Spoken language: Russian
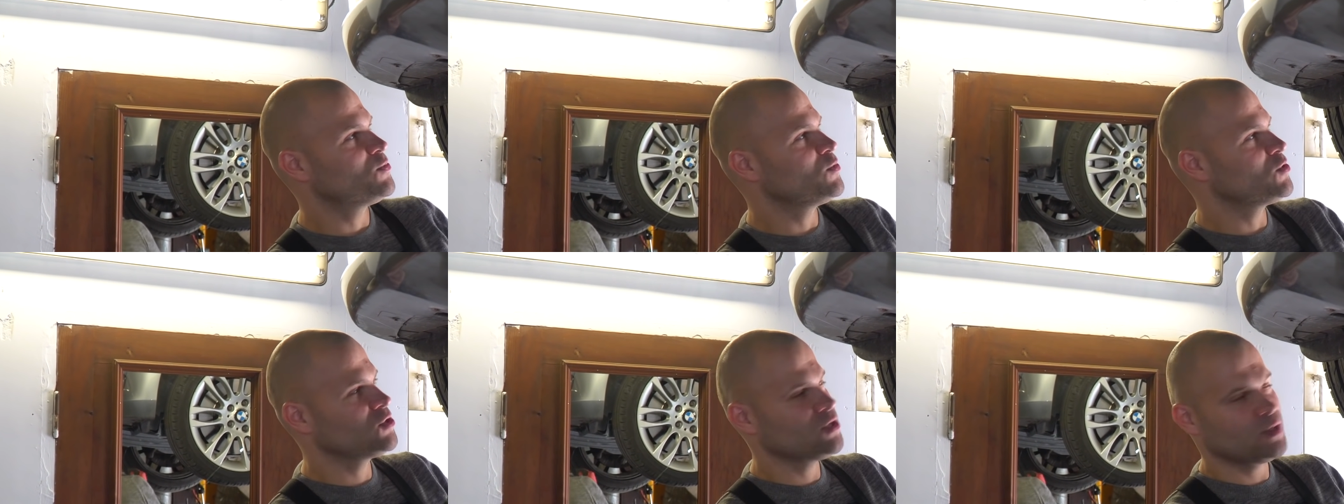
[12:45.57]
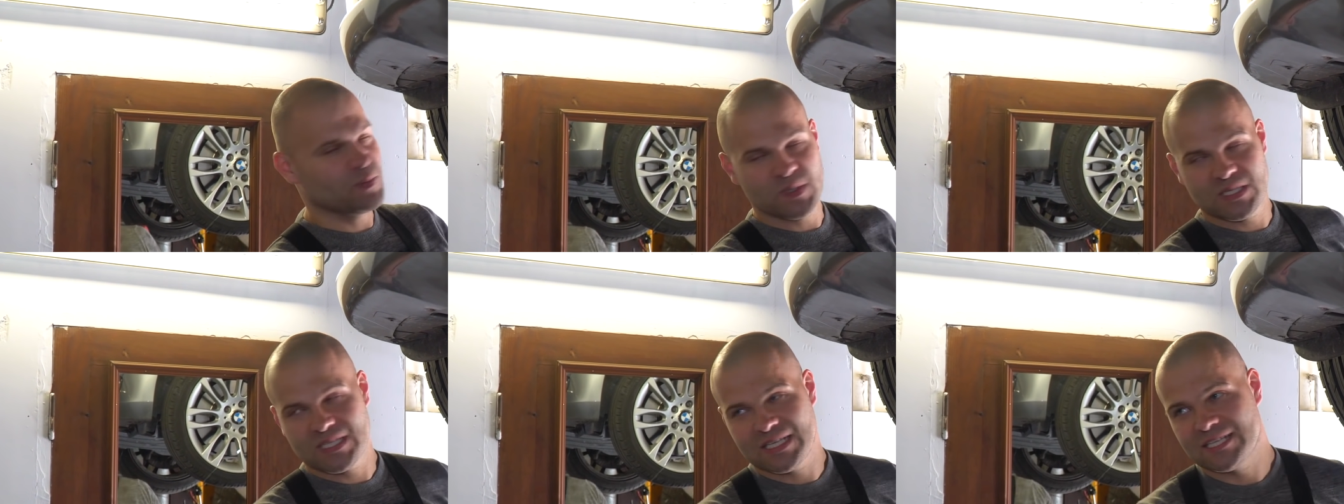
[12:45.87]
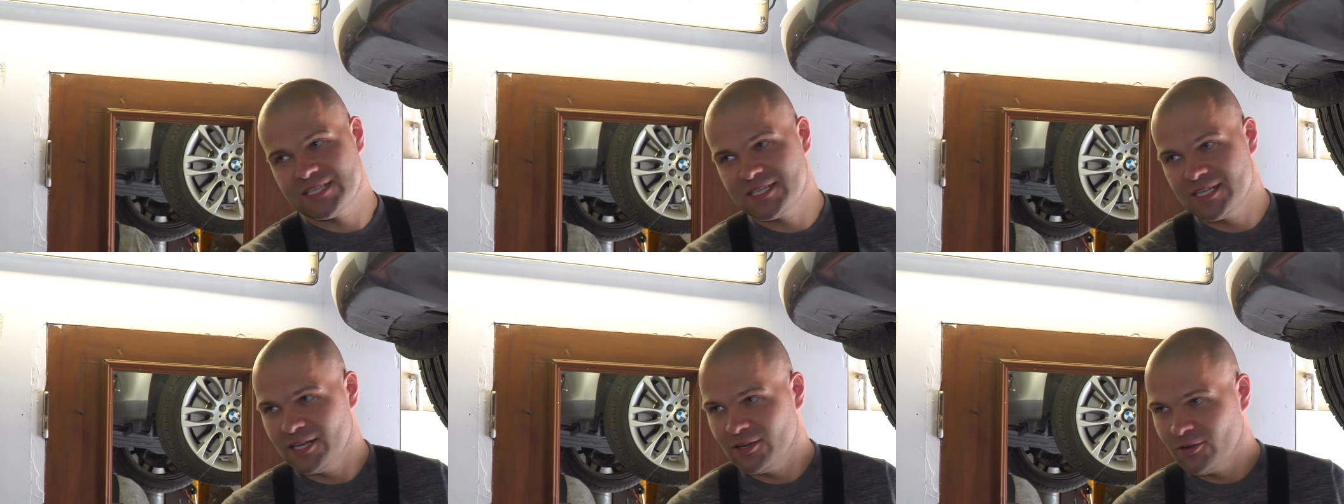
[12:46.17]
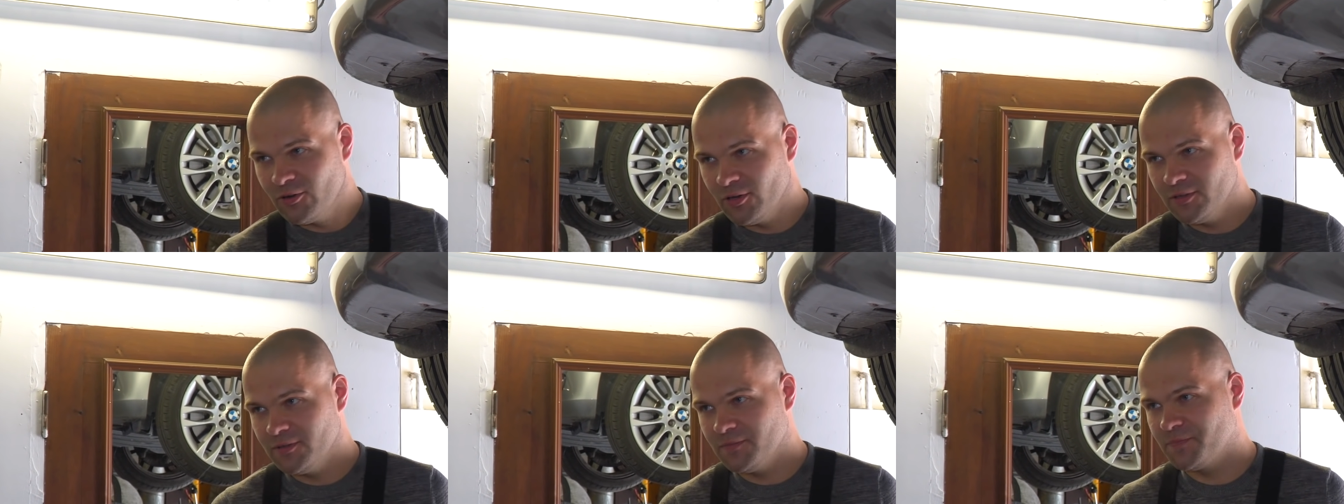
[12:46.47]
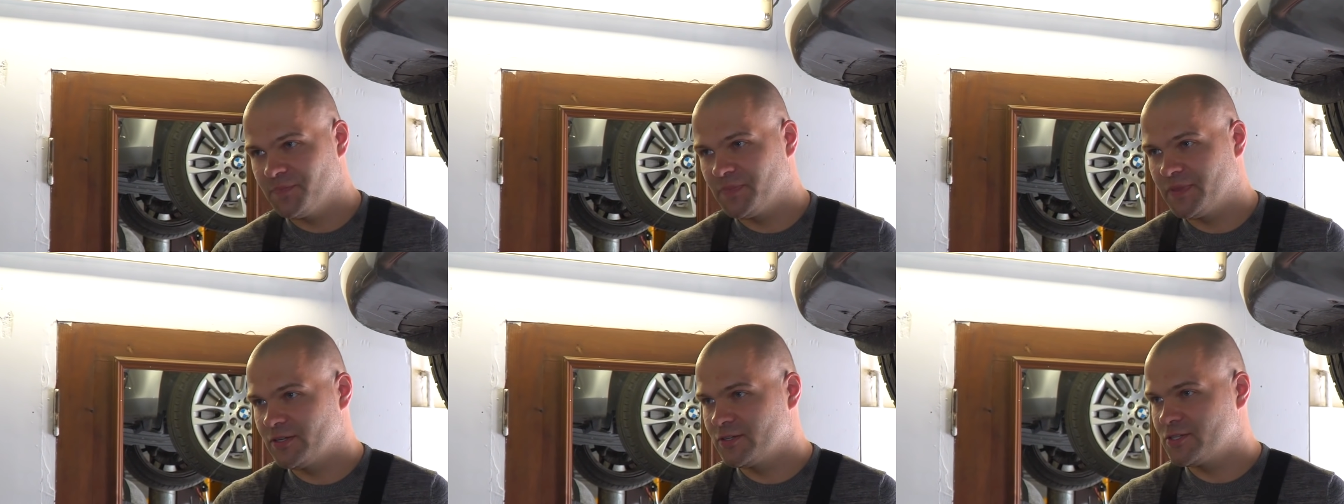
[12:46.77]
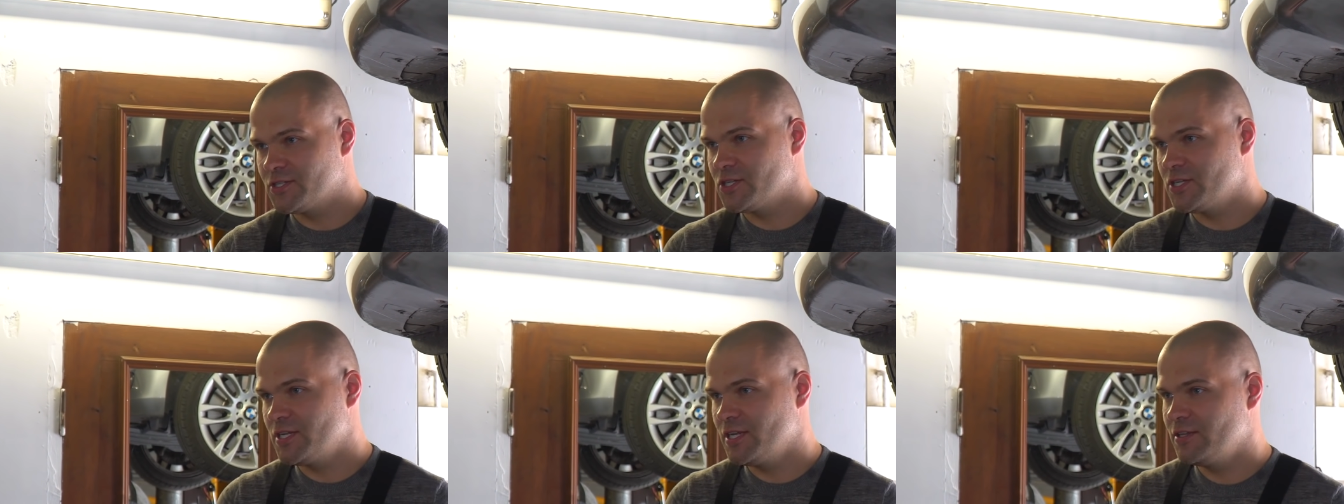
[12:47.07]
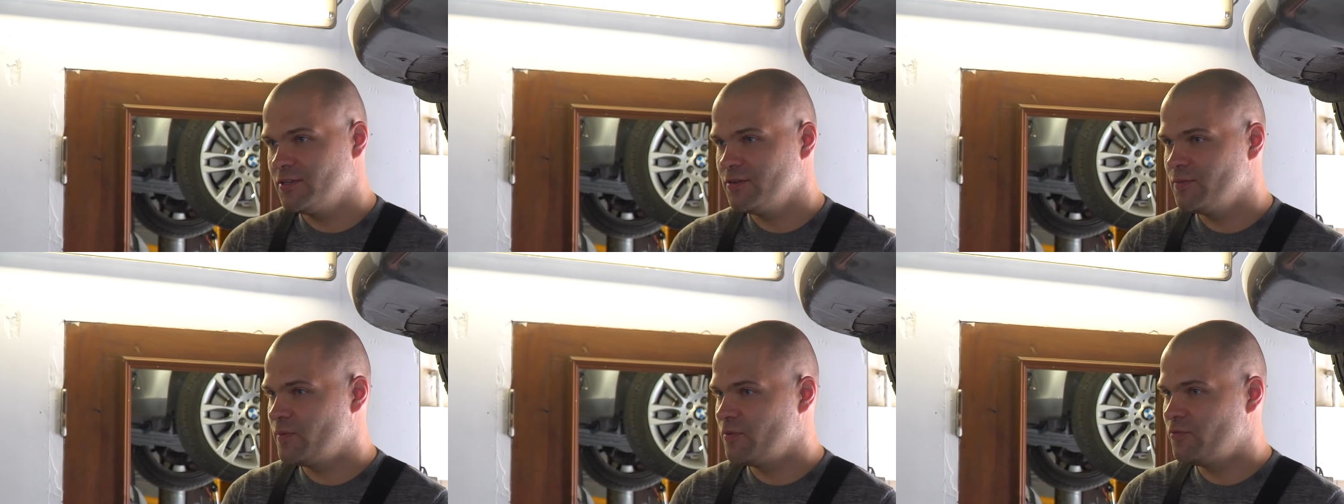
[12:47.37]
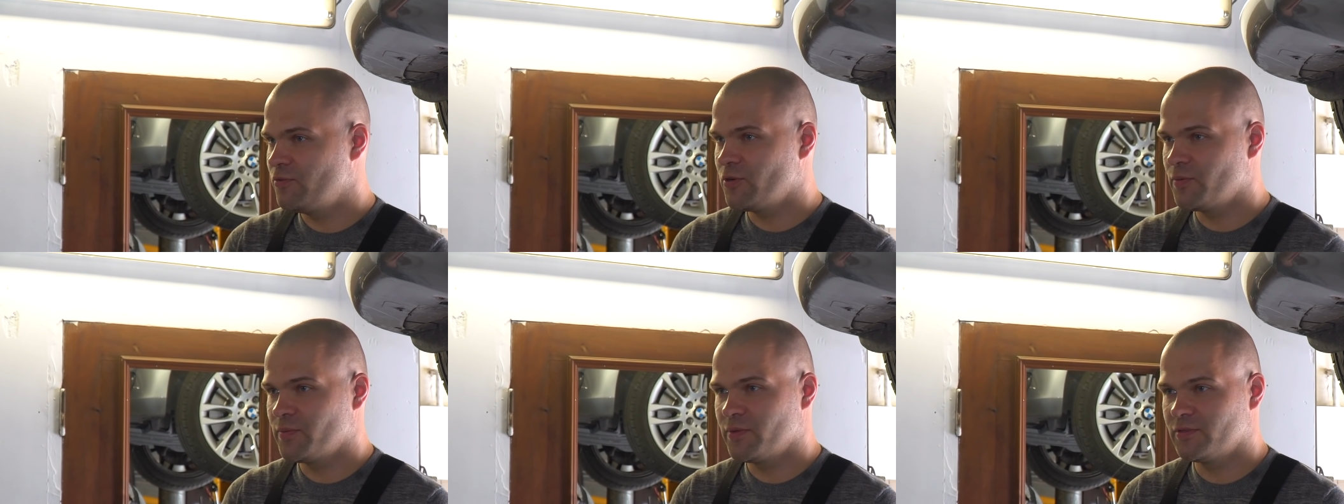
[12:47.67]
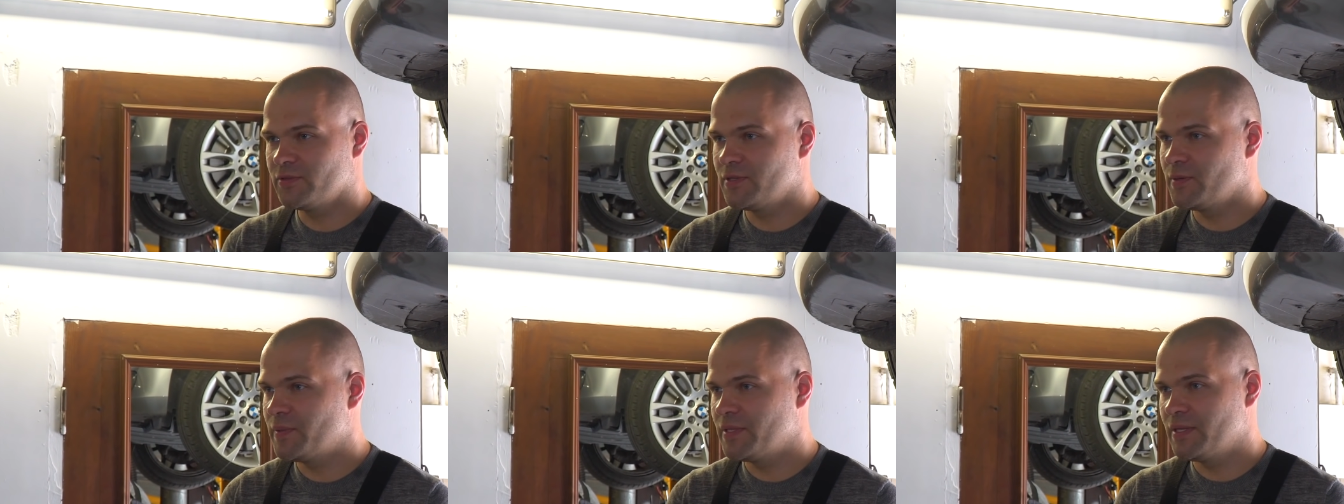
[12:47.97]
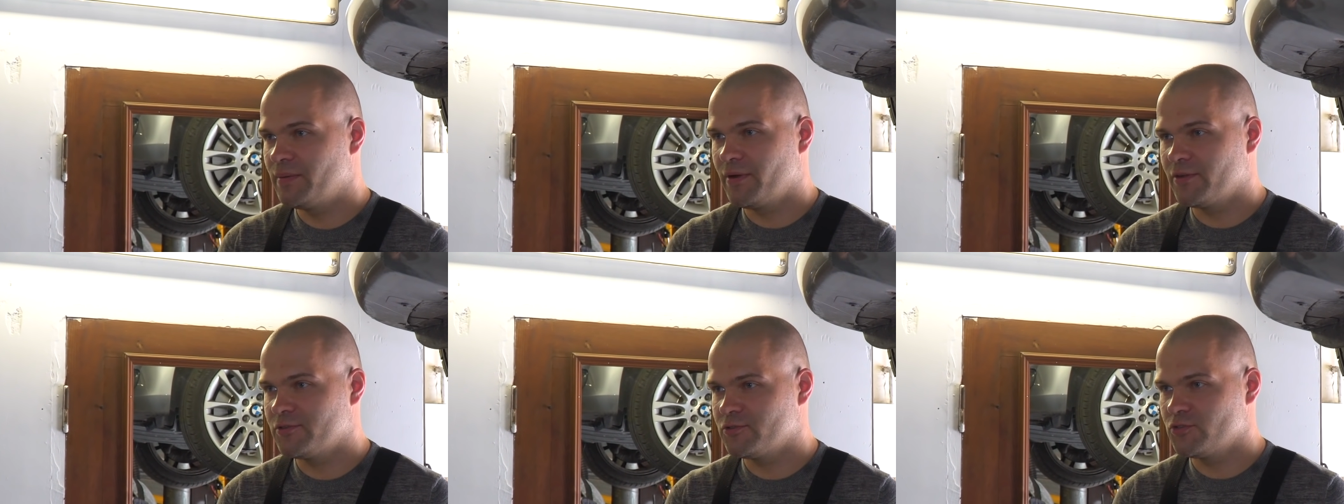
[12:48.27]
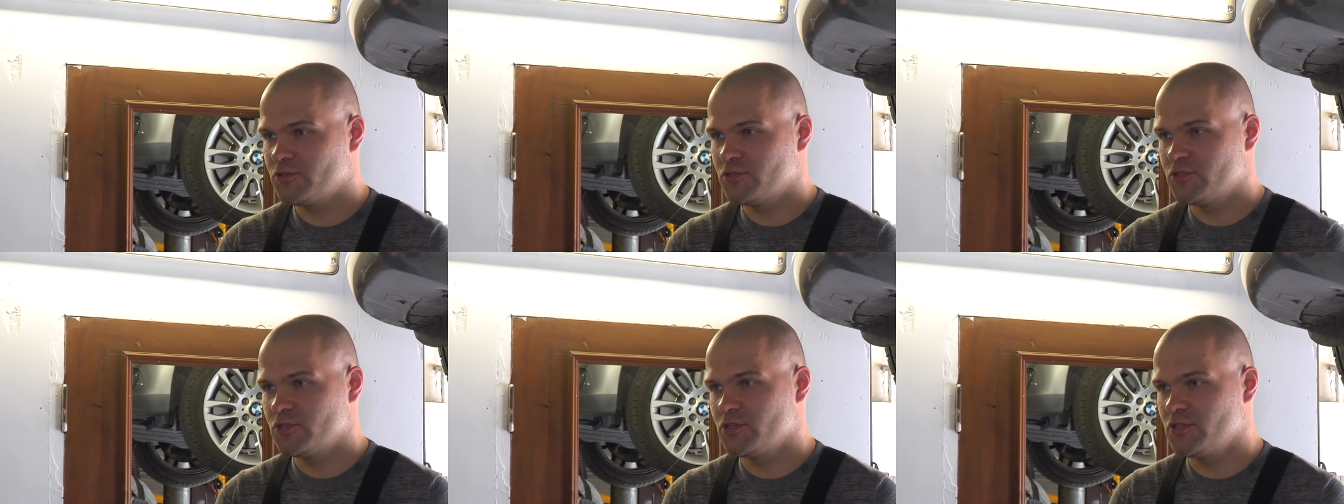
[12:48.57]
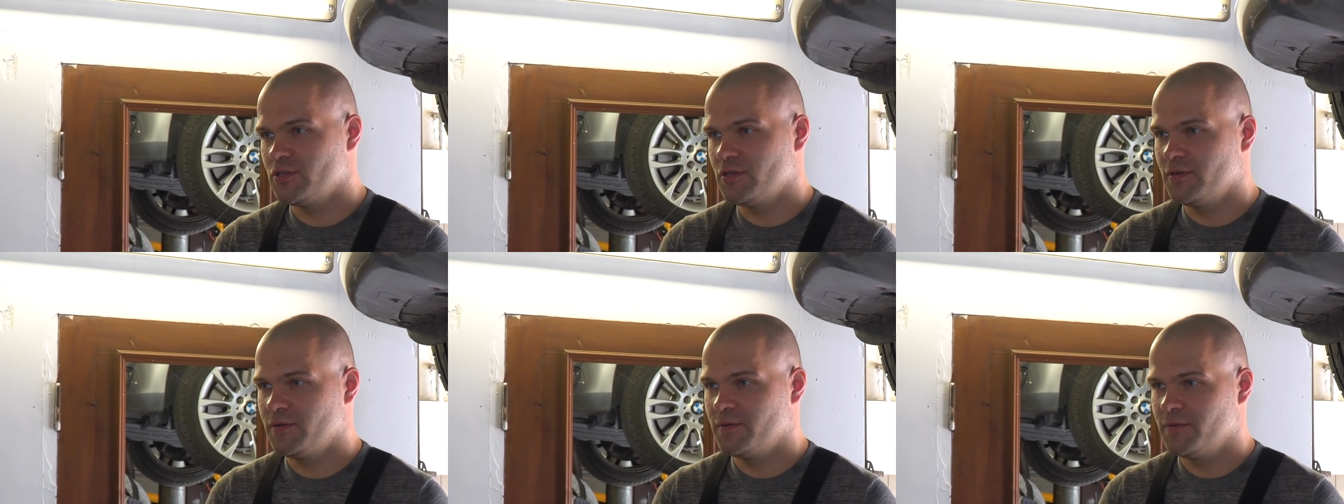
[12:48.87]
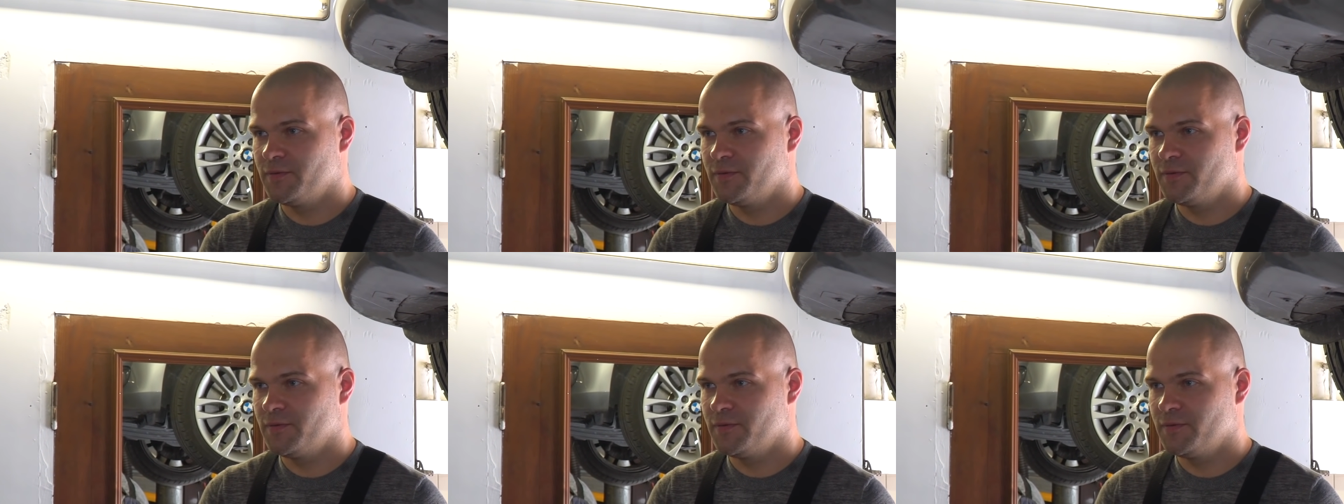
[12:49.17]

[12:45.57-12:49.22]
Можно туда поставить силикон, но, к сожалению, по форме туда подобрать очень тяжело.